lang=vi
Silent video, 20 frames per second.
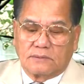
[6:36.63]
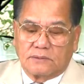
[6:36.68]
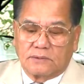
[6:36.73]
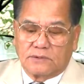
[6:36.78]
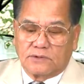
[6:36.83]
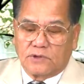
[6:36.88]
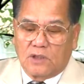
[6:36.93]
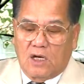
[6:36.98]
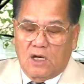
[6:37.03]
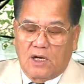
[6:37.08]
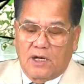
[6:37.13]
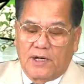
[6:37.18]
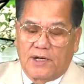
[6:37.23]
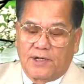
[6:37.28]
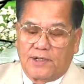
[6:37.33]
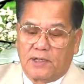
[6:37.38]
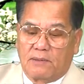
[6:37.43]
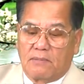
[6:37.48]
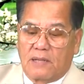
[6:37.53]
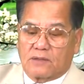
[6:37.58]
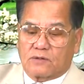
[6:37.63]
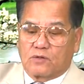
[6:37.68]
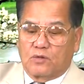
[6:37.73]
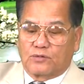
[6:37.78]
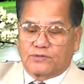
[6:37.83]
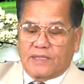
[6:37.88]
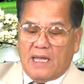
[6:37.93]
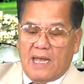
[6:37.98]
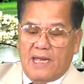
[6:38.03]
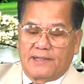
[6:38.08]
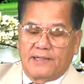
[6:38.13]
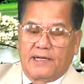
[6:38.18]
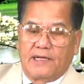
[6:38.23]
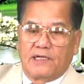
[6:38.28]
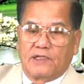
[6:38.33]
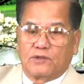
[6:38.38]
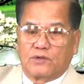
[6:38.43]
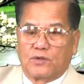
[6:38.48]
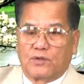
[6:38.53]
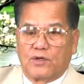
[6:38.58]
Rồi nó bắt cô ta
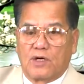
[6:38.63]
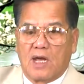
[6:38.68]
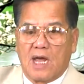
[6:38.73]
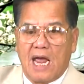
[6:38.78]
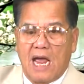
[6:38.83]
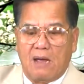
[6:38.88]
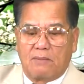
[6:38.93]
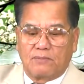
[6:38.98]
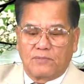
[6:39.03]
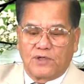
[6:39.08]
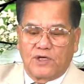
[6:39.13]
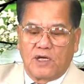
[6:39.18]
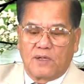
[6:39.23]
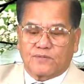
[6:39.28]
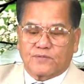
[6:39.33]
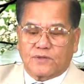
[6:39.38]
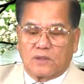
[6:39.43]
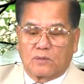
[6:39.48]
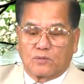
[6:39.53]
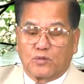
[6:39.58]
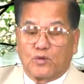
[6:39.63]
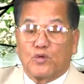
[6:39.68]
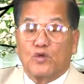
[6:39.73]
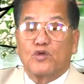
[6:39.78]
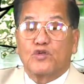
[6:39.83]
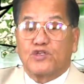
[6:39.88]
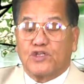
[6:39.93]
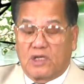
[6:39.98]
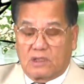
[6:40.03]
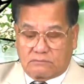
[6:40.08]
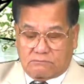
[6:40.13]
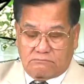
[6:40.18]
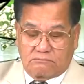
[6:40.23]
đi, rồi nó hãm hiếp, xong rồi nó giết.